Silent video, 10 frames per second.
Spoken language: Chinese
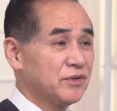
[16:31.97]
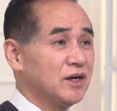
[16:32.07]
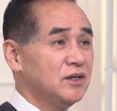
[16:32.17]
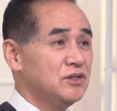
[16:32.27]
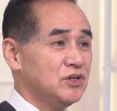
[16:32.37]

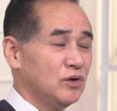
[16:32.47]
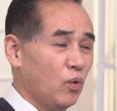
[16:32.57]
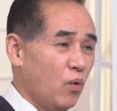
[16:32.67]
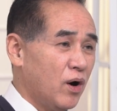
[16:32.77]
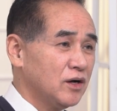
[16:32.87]
当一群
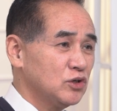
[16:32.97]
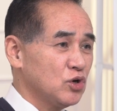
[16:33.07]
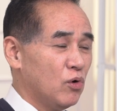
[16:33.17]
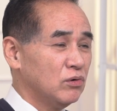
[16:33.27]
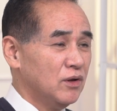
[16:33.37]
蝗
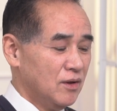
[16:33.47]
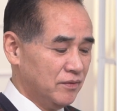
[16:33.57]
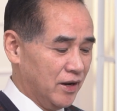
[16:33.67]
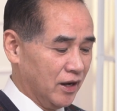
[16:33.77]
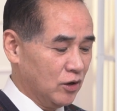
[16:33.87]
虫
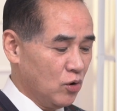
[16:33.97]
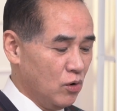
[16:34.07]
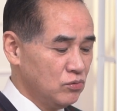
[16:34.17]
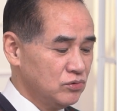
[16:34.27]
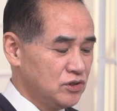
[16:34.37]
来
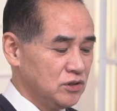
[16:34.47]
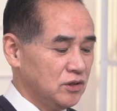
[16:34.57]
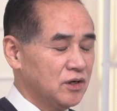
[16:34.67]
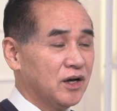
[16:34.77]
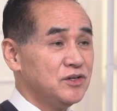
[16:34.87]
攻击
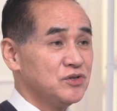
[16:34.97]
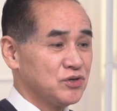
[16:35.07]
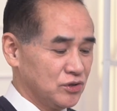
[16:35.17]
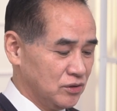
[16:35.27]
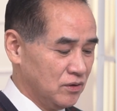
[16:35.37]
啃
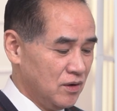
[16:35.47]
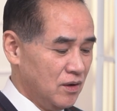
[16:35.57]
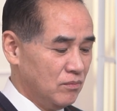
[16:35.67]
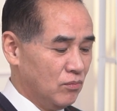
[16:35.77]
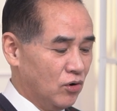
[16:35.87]
食
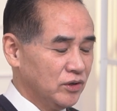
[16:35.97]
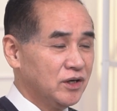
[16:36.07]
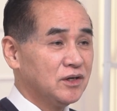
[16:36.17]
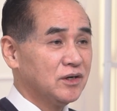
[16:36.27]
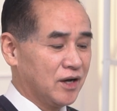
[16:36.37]
某一
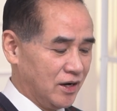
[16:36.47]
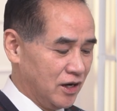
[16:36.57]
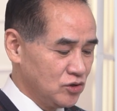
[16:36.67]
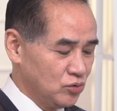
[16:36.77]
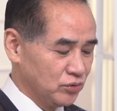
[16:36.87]
棵橄
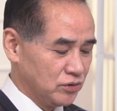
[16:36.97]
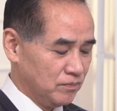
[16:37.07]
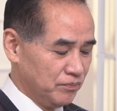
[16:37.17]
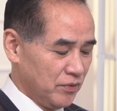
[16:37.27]
榄树时，